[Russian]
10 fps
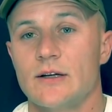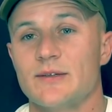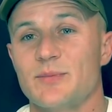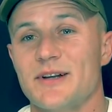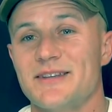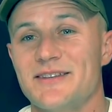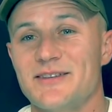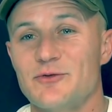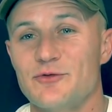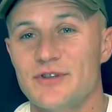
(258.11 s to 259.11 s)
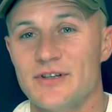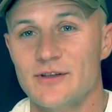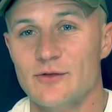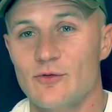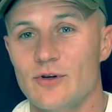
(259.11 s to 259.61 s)
Спросите у них,
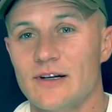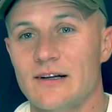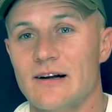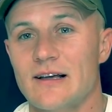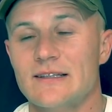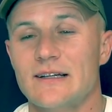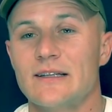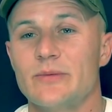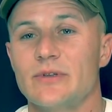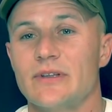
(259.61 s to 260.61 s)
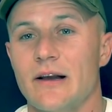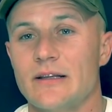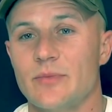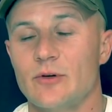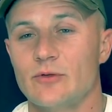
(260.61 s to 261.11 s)
сколько раз они
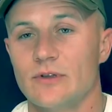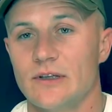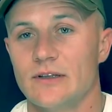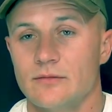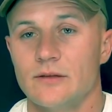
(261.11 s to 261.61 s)
пытались похудеть.